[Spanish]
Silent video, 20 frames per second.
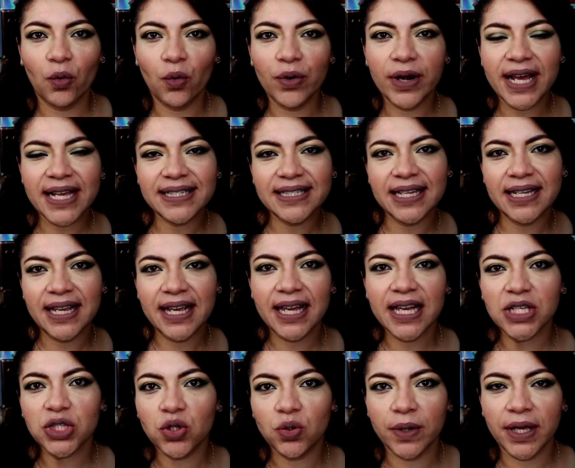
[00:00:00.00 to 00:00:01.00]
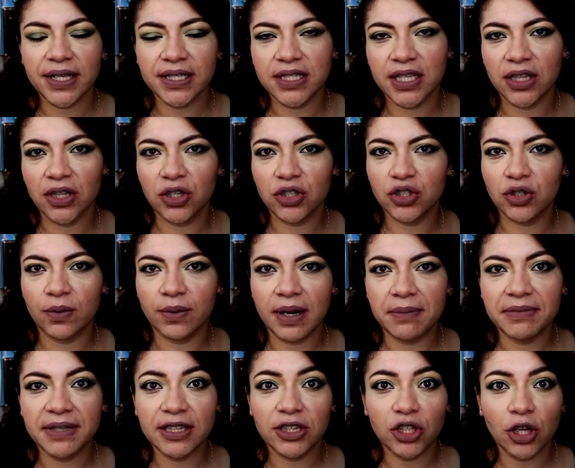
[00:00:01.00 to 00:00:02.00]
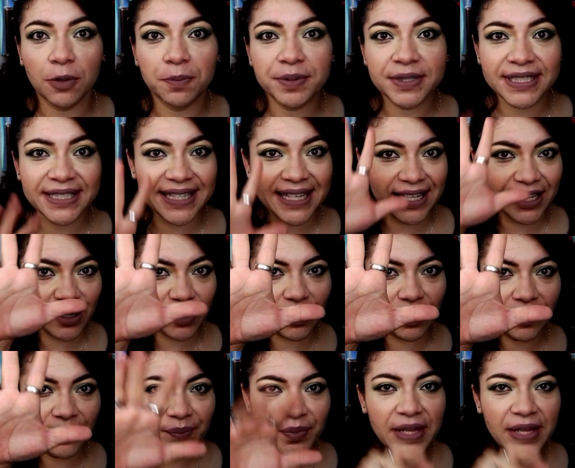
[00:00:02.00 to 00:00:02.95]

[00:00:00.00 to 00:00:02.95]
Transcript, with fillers: una serie que estuve haciendo sobre mi top 5